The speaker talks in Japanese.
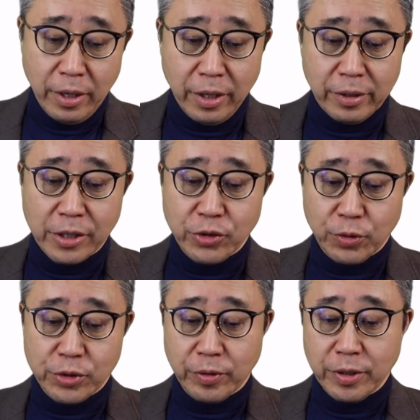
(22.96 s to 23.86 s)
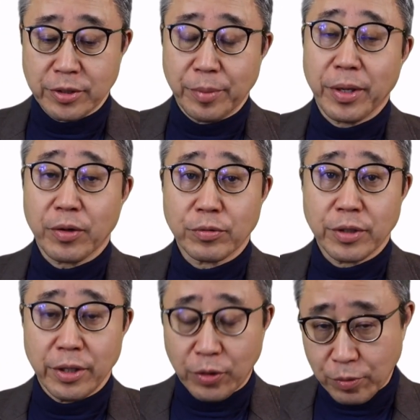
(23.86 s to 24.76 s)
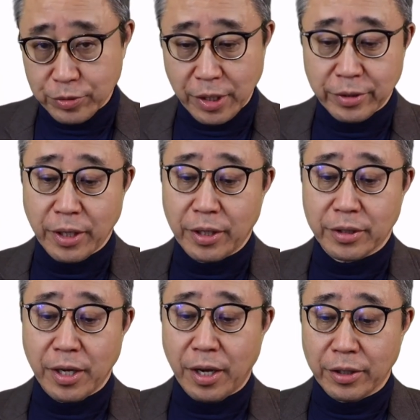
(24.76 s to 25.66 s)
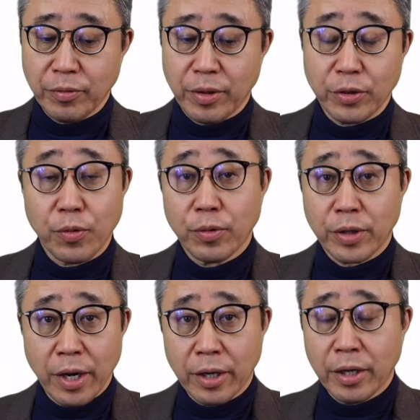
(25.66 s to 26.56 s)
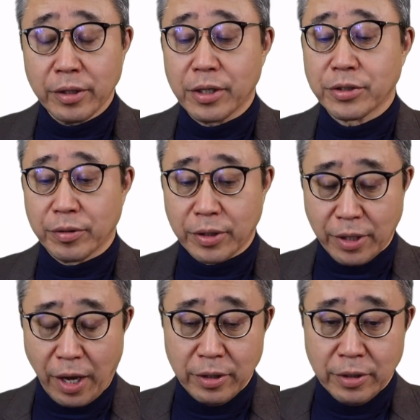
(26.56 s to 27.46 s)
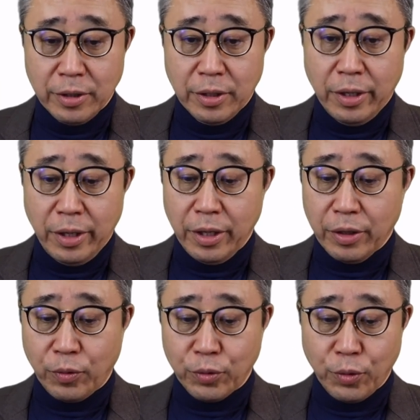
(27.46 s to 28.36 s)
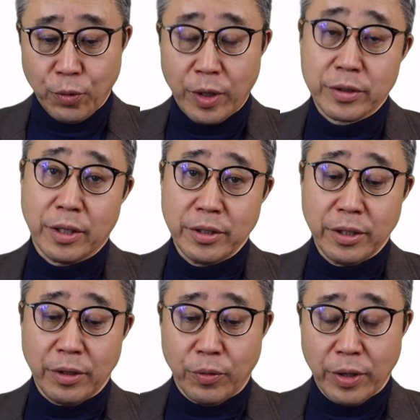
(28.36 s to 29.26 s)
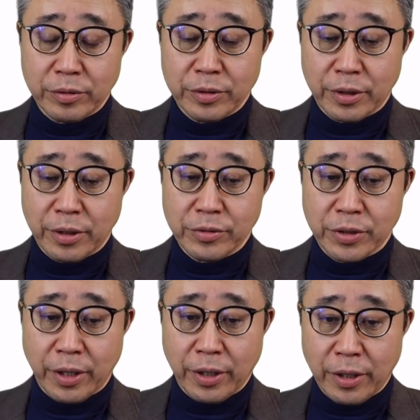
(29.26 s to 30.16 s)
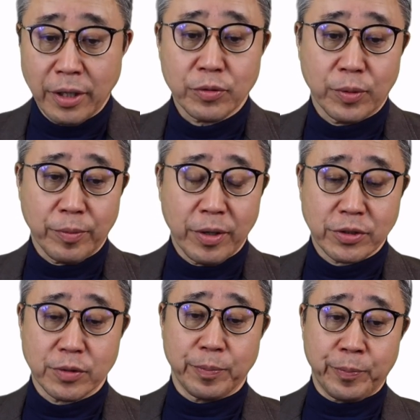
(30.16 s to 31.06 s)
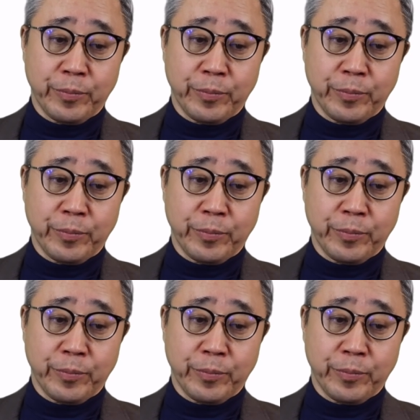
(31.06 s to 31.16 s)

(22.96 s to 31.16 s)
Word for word: えー、対象としてはですね、米国で離婚された方、あるいは離婚を考えられていらっしゃる方、えー、この方にお役に立てるんじゃないかなと思います。